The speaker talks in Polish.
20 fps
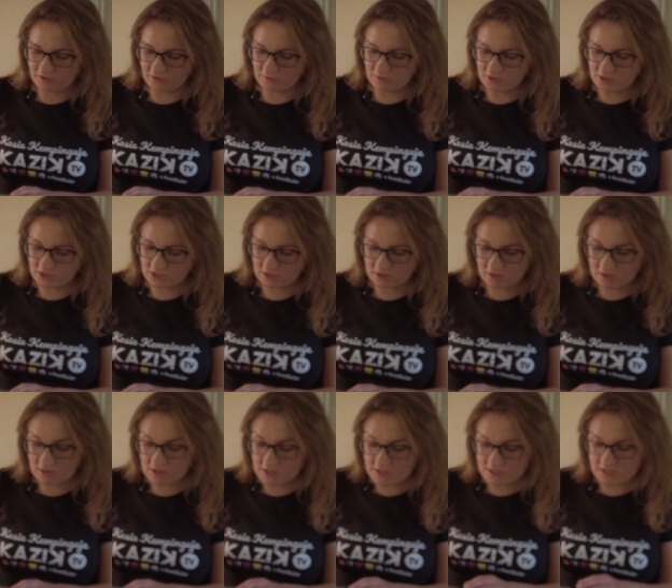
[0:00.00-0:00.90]
są jeszcze
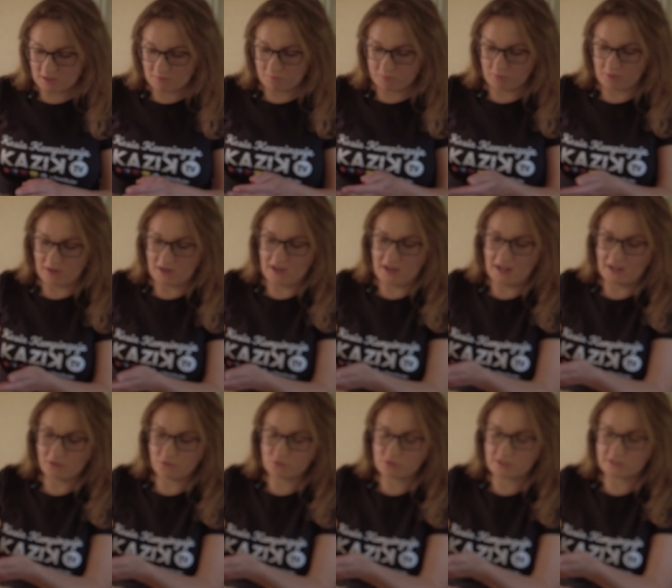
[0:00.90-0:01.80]
trochę ciepłe,
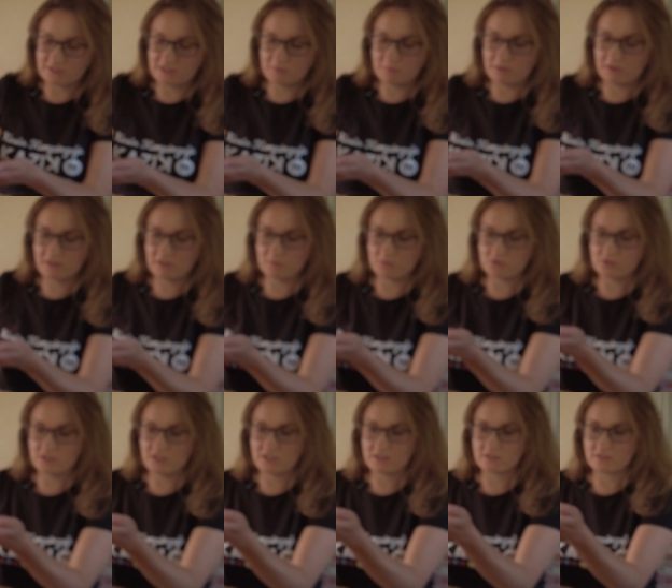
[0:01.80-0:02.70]
ale już jak najbardziej
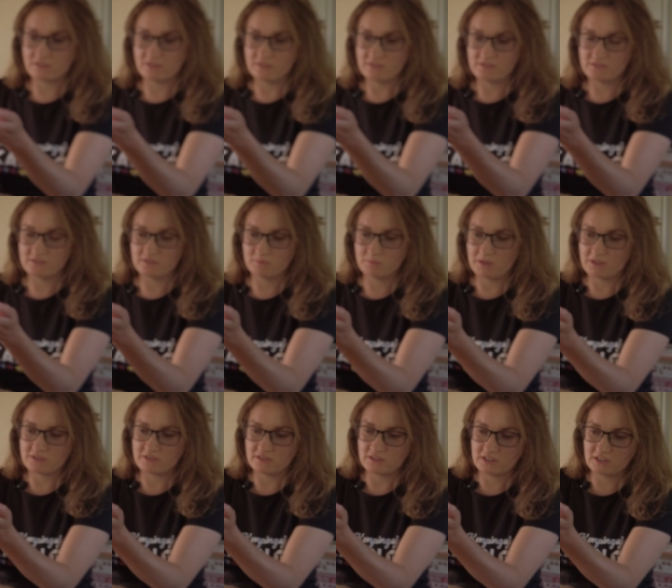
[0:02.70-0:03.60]
można je kroić i
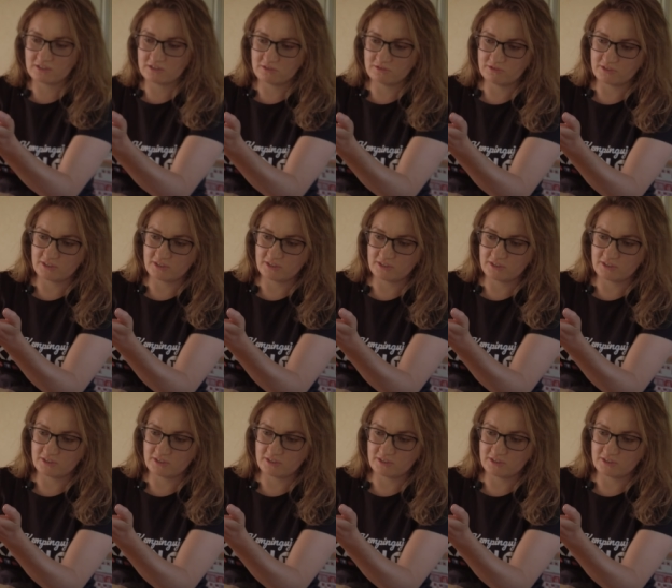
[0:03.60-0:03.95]
zobaczcie, tak to